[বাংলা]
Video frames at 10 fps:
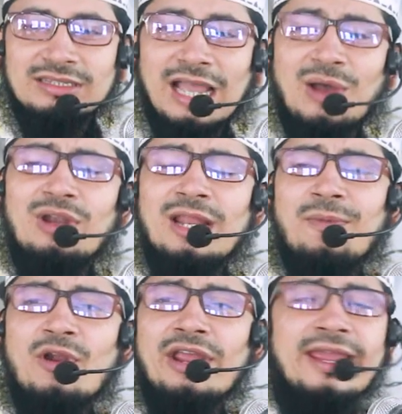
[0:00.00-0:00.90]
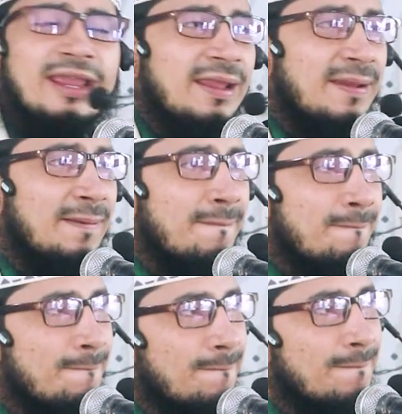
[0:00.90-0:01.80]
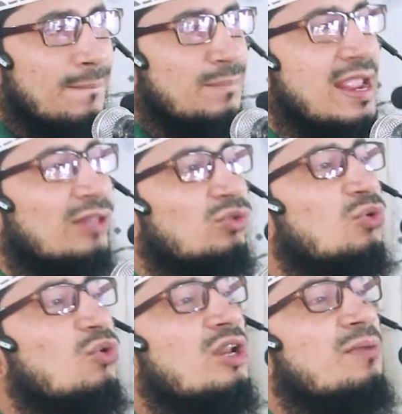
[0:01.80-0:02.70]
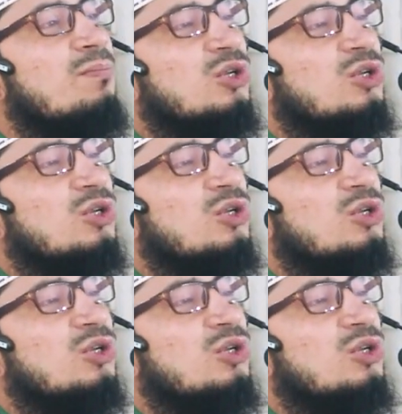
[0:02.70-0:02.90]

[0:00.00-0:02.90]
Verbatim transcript: তাহলে পরে এতগুলি